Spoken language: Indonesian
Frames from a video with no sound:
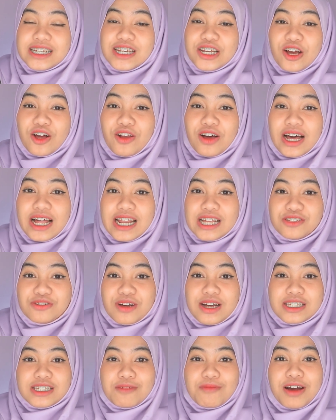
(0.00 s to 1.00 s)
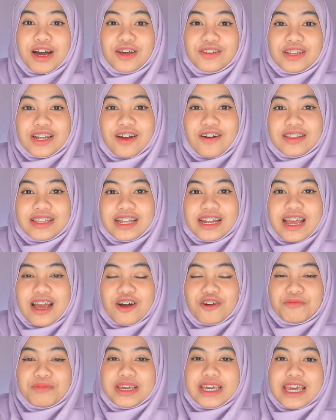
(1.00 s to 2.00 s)
Jadi kalau kalian suka sama konten-konten
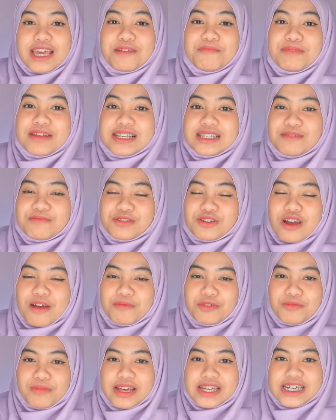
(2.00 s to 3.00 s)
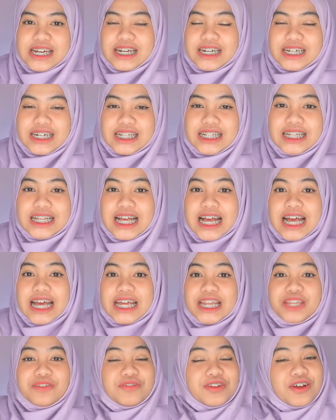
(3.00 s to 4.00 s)
yang aku bikin, please subscribe to my channel.
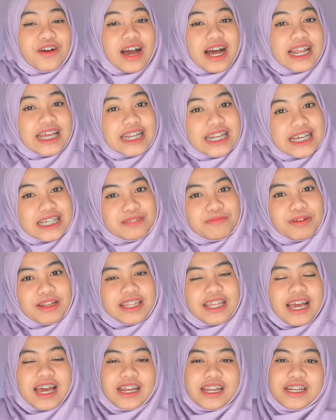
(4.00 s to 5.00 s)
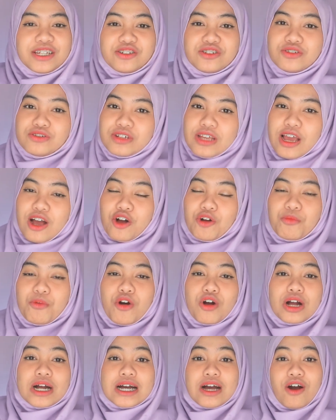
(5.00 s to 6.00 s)
Di video kali ini, seperti yang ada di judulnya, aku
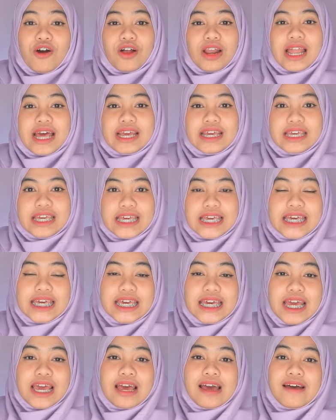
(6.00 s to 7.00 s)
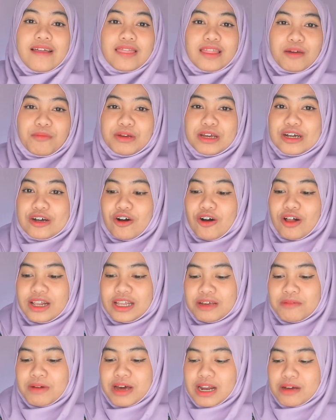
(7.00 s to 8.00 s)
mau nge-haul lagi. Tapi
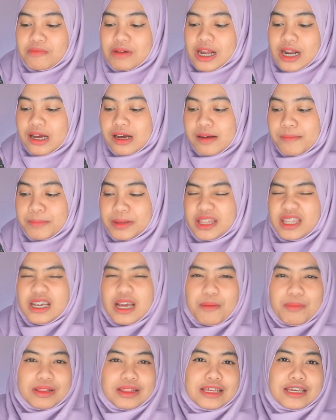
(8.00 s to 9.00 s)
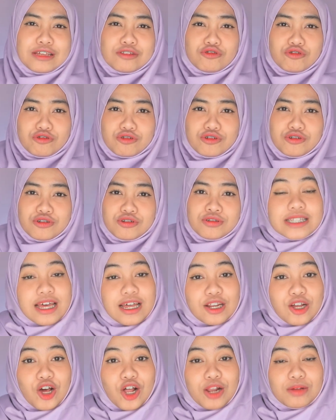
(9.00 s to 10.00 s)
nge-haulnya barang-barang penting gak penting gitu.
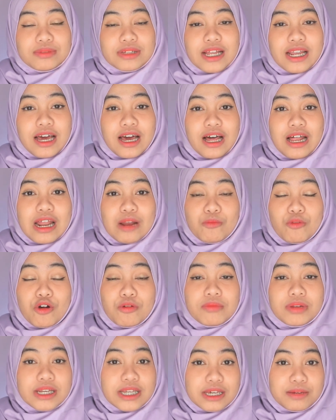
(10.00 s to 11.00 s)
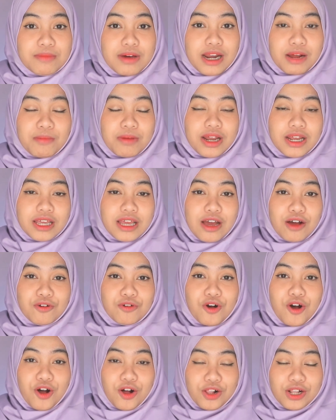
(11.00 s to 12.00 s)
Dan kalau misalnya kalian mau beli barang barangnya
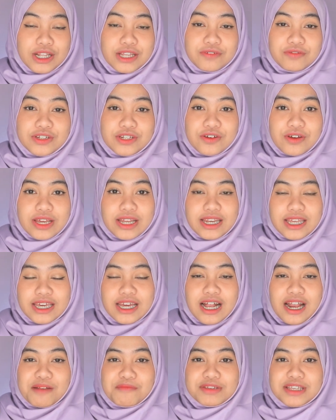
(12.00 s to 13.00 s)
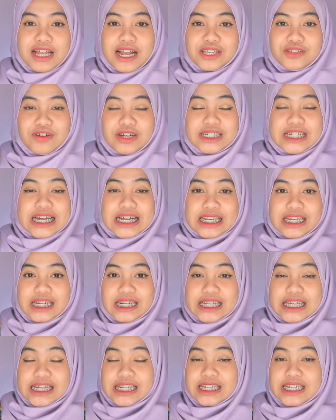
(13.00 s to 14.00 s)
aku haul di video ini, kalian bisa langsung aja klik
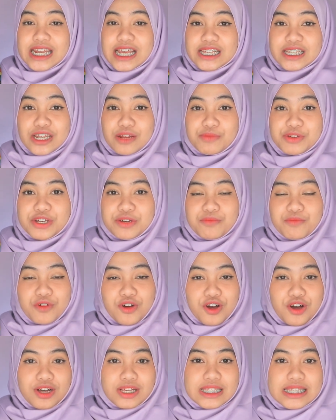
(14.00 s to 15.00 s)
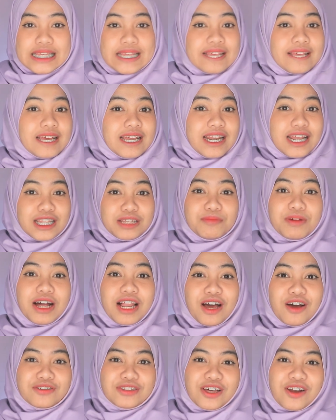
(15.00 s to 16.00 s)
link di description box. Nanti
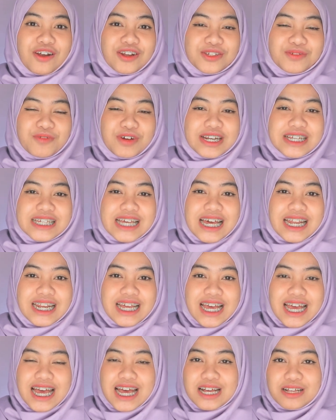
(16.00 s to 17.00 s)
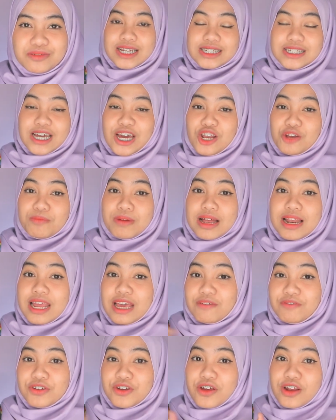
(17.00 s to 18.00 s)
bakal aku taruh semua di sana. Jangan lupa
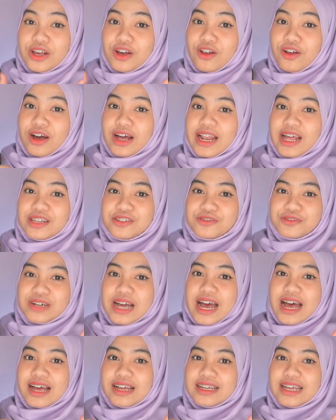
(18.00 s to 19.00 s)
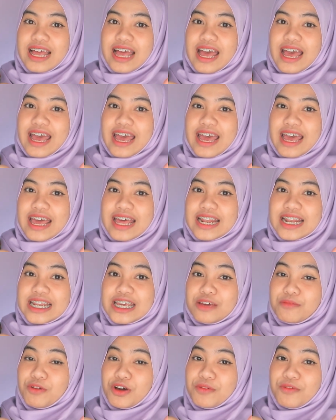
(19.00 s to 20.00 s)
like video ini kalau kalian suka
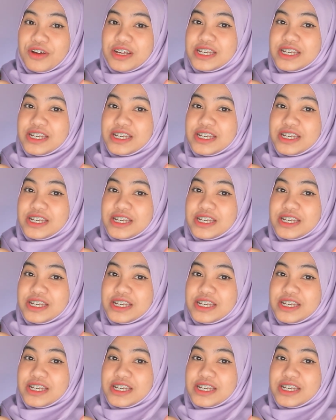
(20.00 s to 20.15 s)
and keep on